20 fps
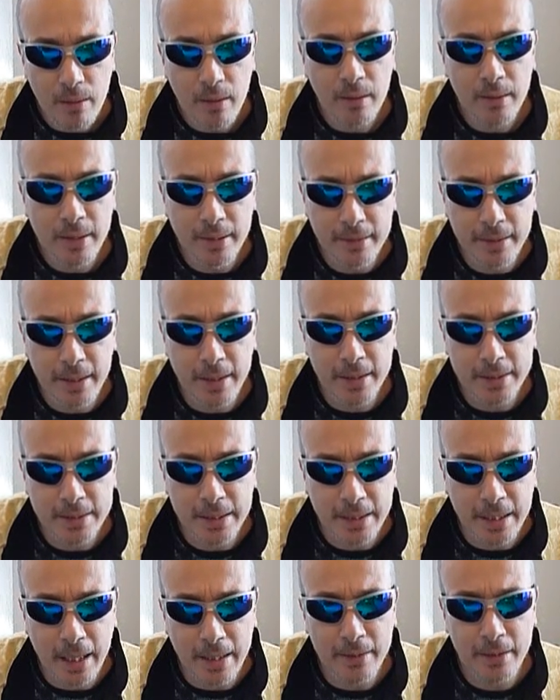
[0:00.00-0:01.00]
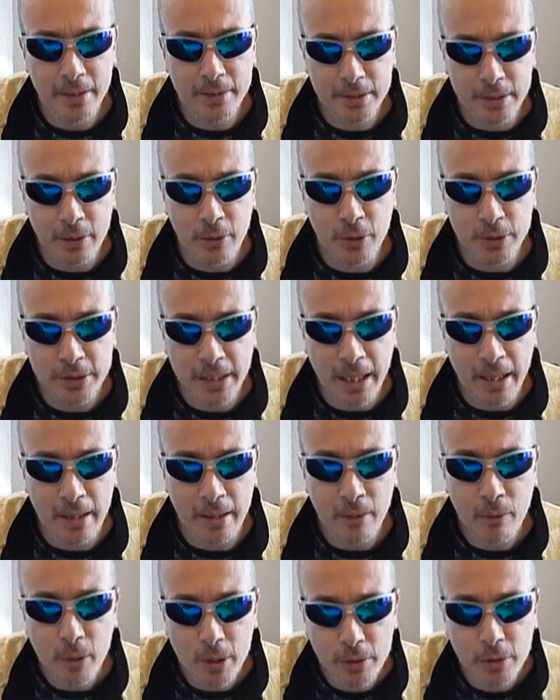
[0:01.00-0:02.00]
l'integrità
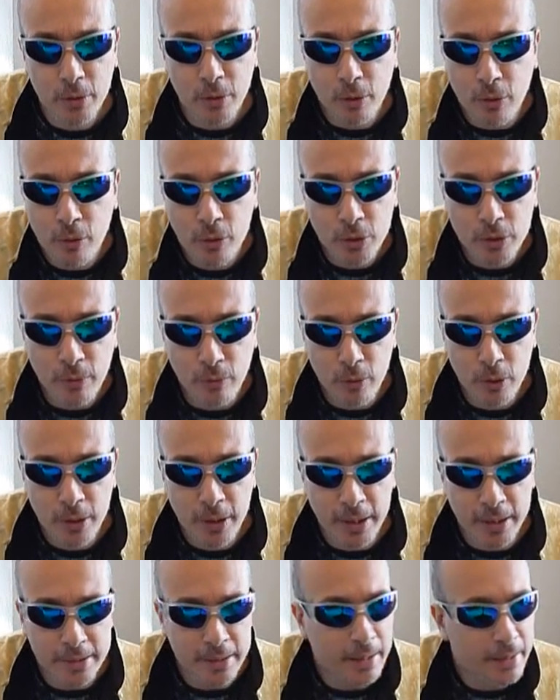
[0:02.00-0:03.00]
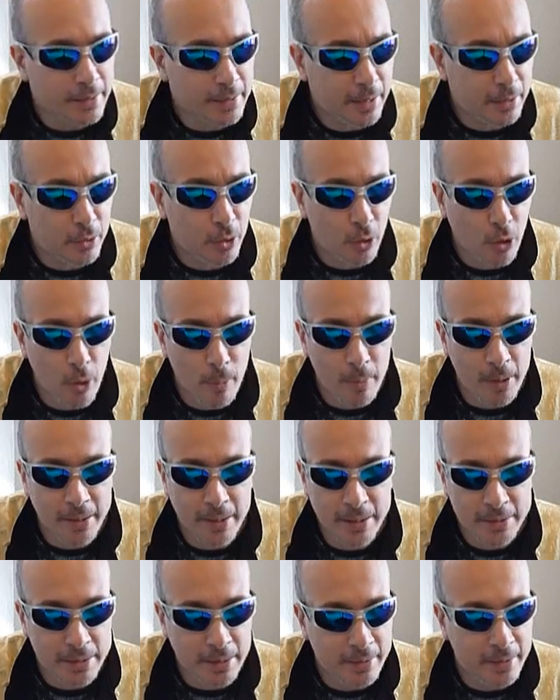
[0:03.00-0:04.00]
territoriale. Questo cosa vuol dire? È stato come
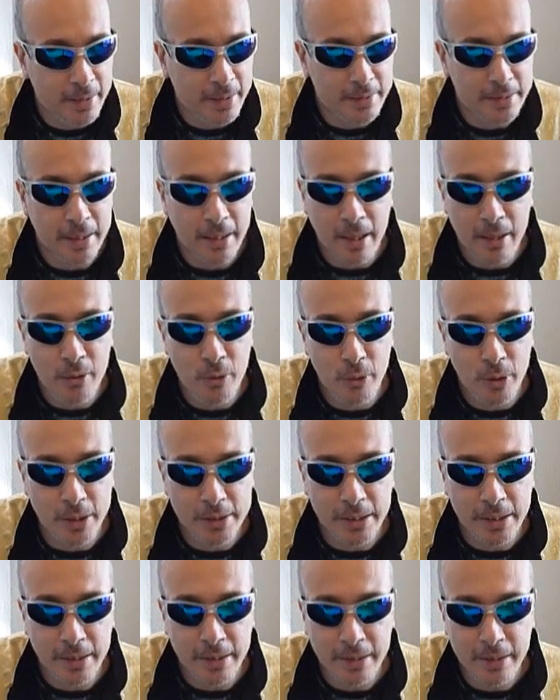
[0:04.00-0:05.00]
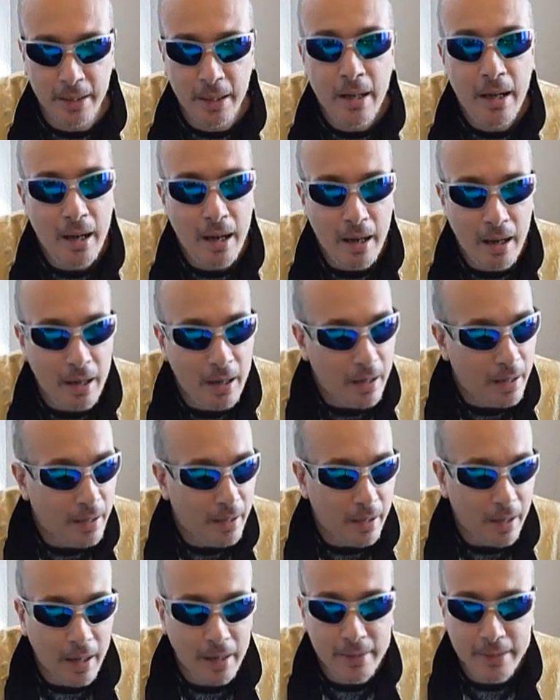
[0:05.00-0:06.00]
andare a dire agli ucraini
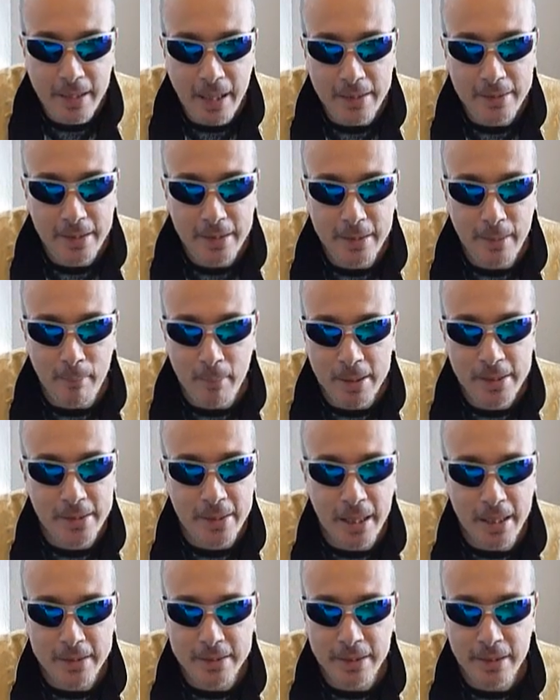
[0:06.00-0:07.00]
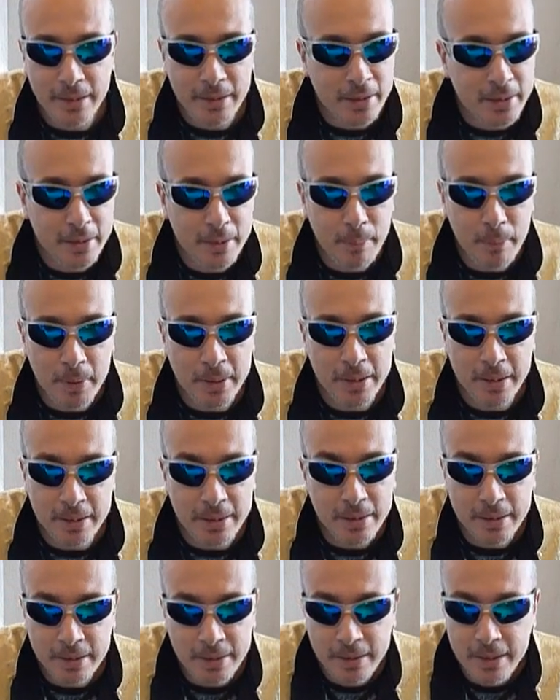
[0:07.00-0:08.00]
eh, andate ad ammazzare gli
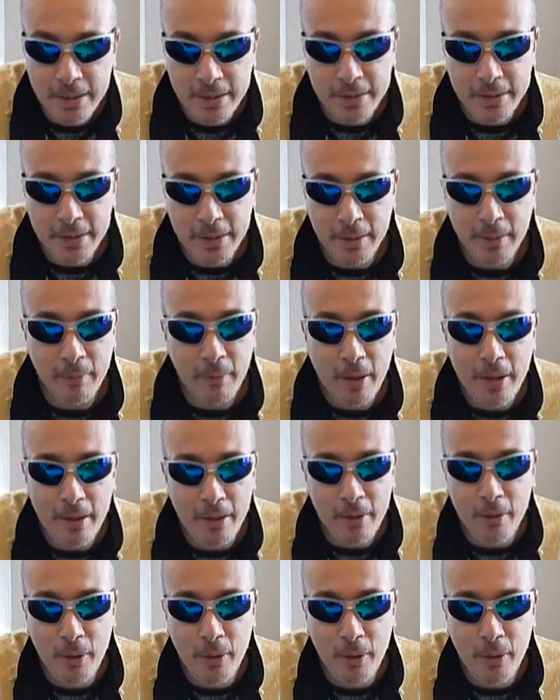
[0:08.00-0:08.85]
indipendentisti, eh,